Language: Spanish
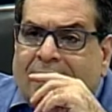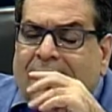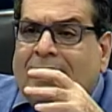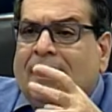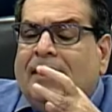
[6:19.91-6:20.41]

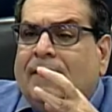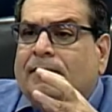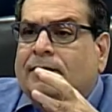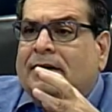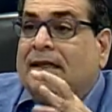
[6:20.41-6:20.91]
y
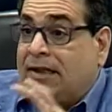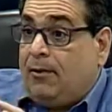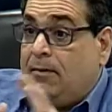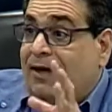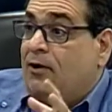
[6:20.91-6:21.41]

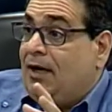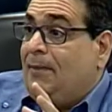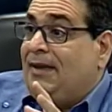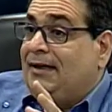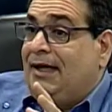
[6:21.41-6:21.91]
estamos en medio de la
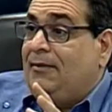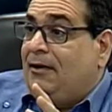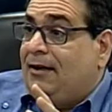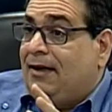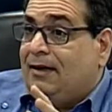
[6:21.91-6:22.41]
pandemia,
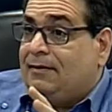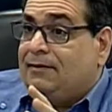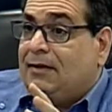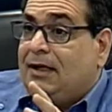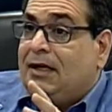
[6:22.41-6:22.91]
¿verdad?
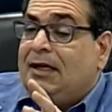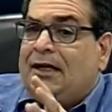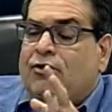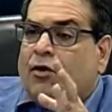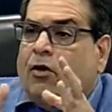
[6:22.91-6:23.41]
Sí.
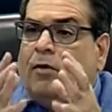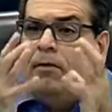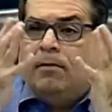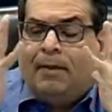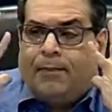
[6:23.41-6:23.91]
Y yo
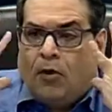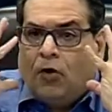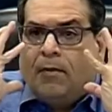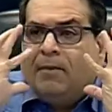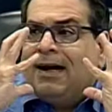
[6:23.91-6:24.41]
me
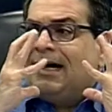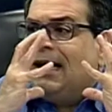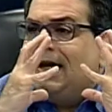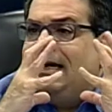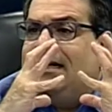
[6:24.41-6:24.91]
pongo mi
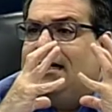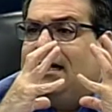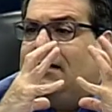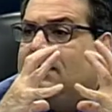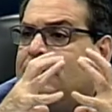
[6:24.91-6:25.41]

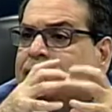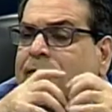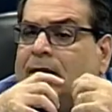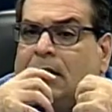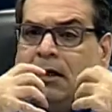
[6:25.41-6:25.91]
mascarilla,
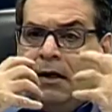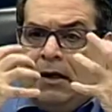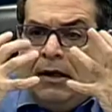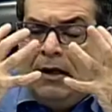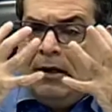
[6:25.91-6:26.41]

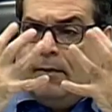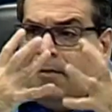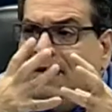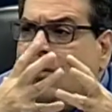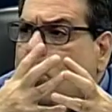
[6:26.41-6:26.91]

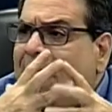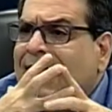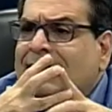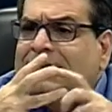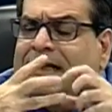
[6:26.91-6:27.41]
mis
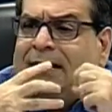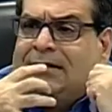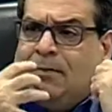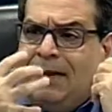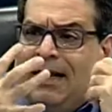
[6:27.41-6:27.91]

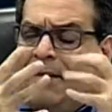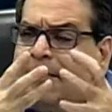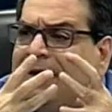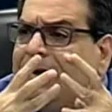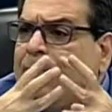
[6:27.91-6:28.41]
guantes,
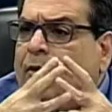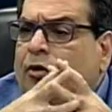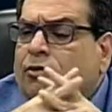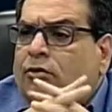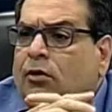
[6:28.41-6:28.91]
me
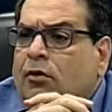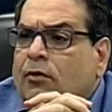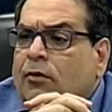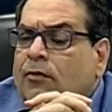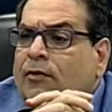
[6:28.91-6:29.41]
desmonto
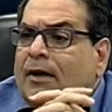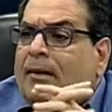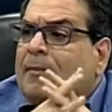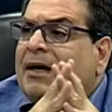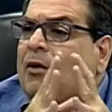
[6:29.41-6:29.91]

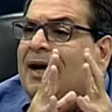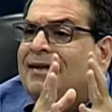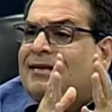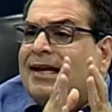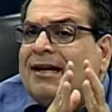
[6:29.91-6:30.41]
pero hay
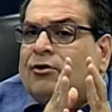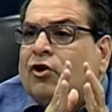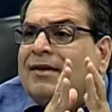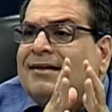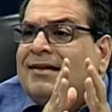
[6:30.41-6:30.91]

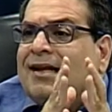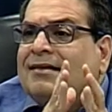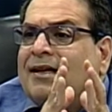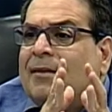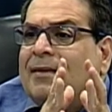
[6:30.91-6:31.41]
cierto
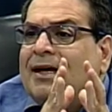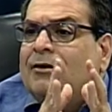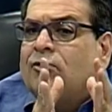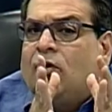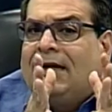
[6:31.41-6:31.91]

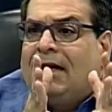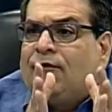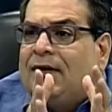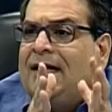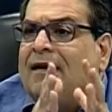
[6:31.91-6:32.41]
distanciamiento en la
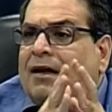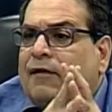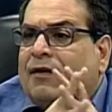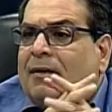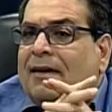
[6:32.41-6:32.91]
fila de la
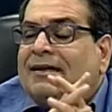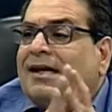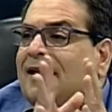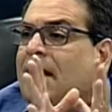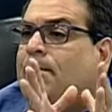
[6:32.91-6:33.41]
farmacia
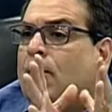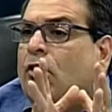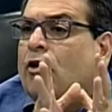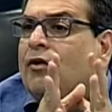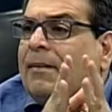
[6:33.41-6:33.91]
y hay
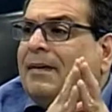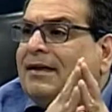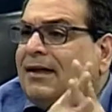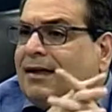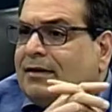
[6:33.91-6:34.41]
pocos
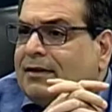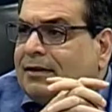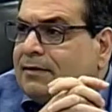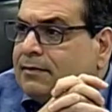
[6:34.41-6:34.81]
dependientes.